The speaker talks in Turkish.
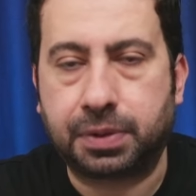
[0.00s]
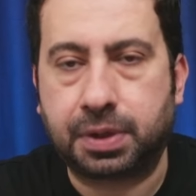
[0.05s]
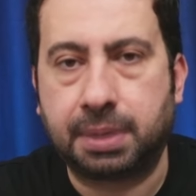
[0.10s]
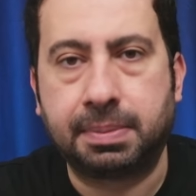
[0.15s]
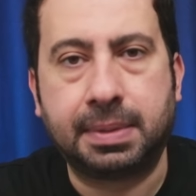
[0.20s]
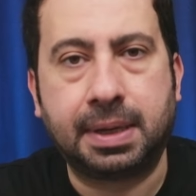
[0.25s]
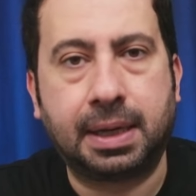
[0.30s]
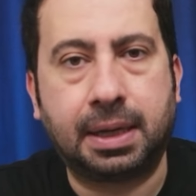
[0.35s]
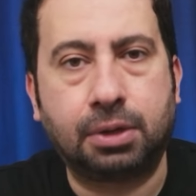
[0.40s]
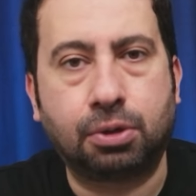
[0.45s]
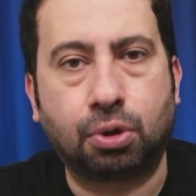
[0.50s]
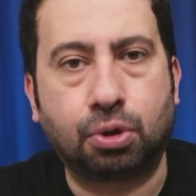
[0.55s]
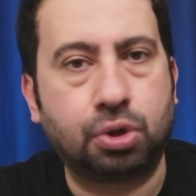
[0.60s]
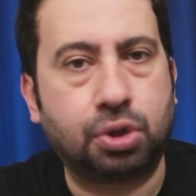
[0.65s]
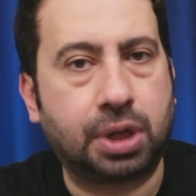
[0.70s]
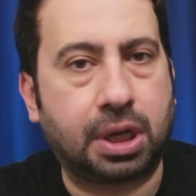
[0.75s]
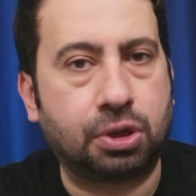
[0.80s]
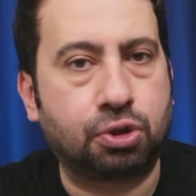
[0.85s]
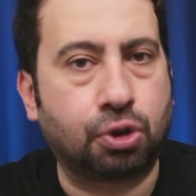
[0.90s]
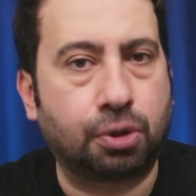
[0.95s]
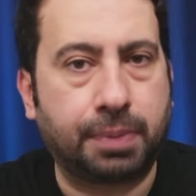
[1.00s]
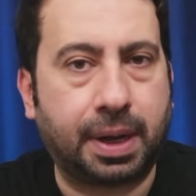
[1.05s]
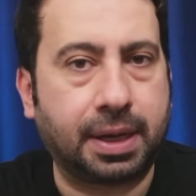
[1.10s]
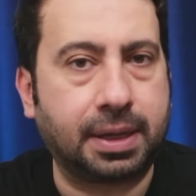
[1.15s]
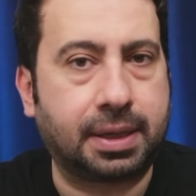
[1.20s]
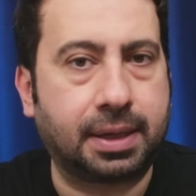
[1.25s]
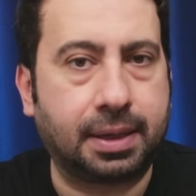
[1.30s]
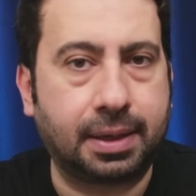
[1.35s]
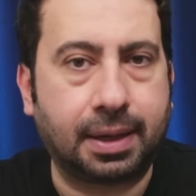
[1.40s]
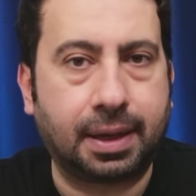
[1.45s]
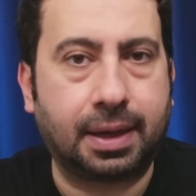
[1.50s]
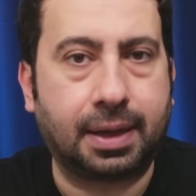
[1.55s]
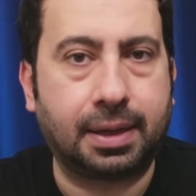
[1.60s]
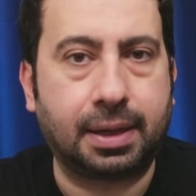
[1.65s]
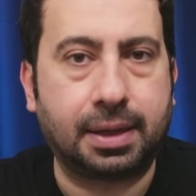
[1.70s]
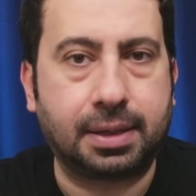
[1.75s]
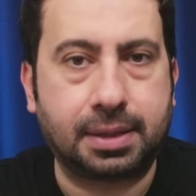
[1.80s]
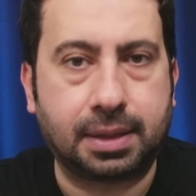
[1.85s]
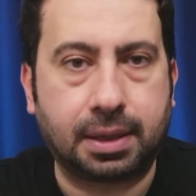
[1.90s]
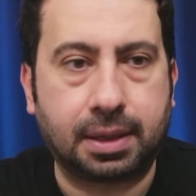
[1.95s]
ki milli dönüşten sonra belki yine
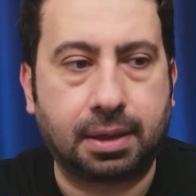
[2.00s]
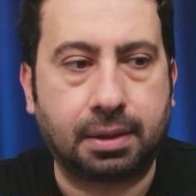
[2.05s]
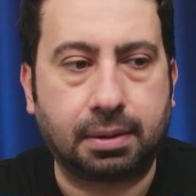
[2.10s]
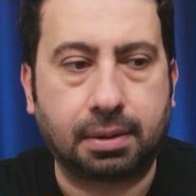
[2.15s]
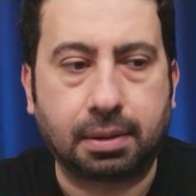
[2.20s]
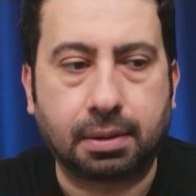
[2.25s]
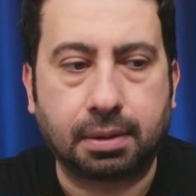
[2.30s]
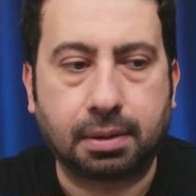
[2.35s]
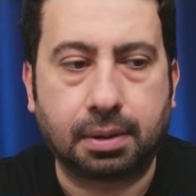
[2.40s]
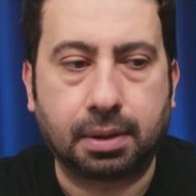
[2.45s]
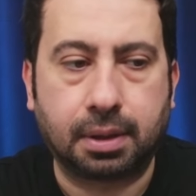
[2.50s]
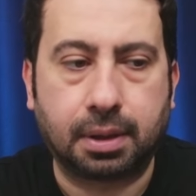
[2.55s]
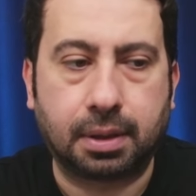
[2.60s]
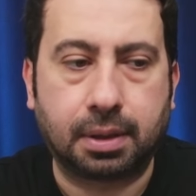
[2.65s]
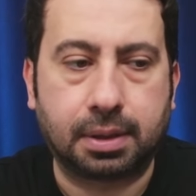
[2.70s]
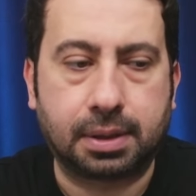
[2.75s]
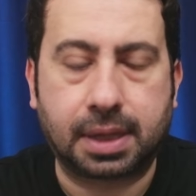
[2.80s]
Enesiri e,